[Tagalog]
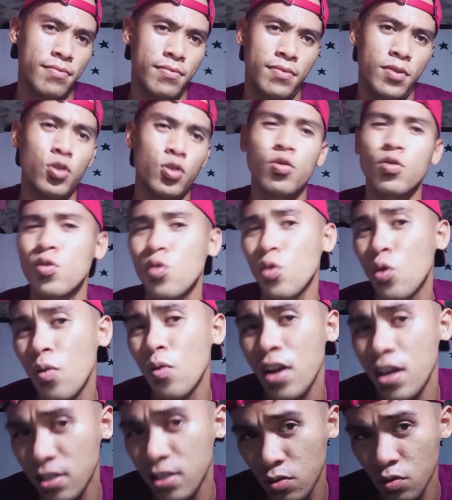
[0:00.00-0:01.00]
Lutsok to
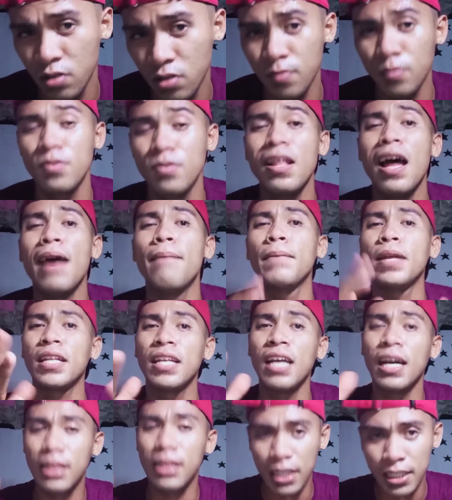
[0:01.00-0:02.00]
bola. So,
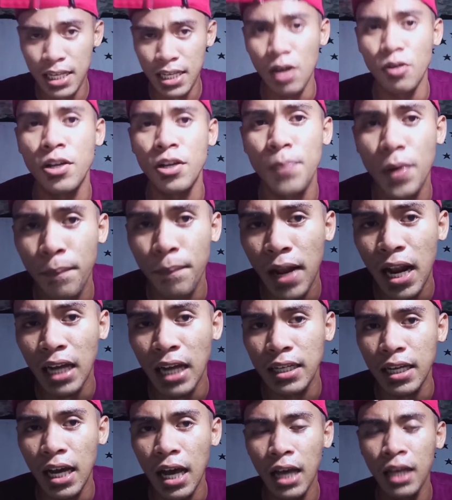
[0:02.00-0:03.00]
namit nga tagisakon yung
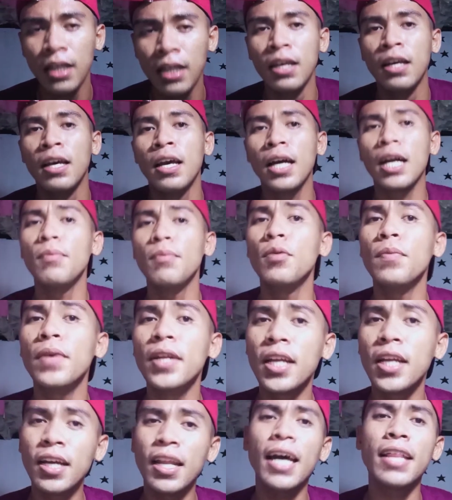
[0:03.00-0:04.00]
pagpalanga. Aga mo
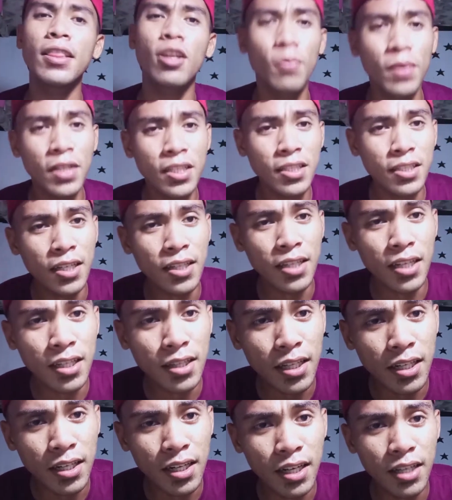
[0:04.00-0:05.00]
man ni kinatag man siya
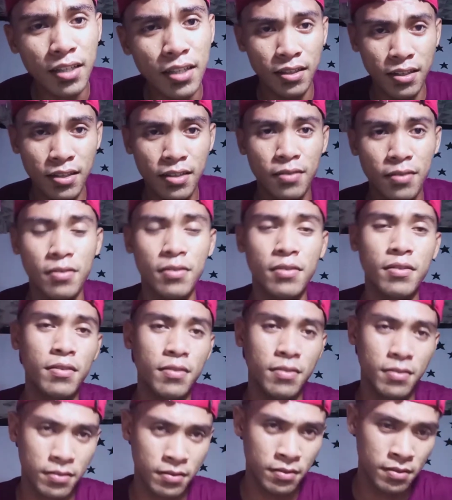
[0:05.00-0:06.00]
tanan-tanan. Oo.
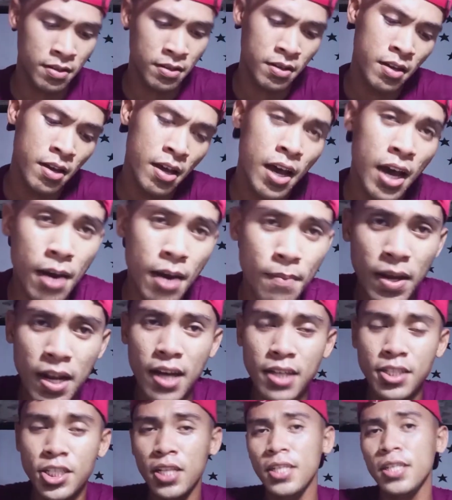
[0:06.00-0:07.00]

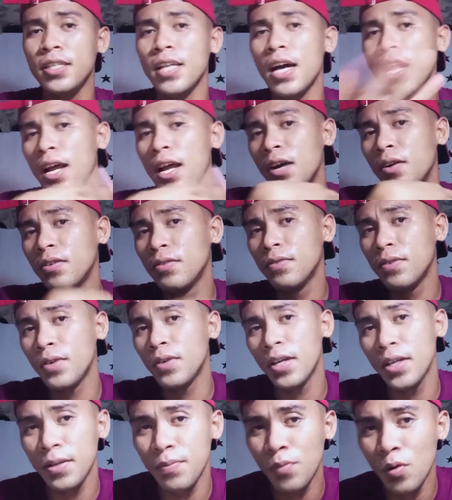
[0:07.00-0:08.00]
Amala Angelina lang
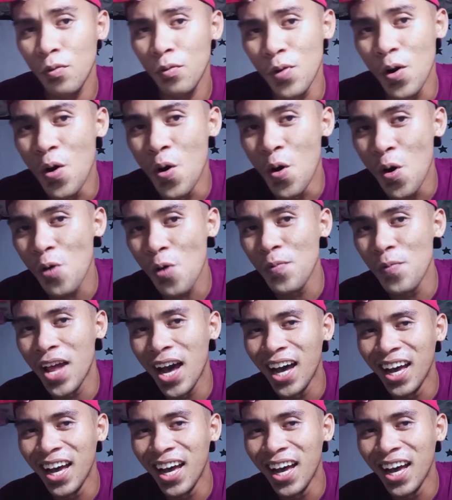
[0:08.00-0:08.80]
ang mga ibo-bo.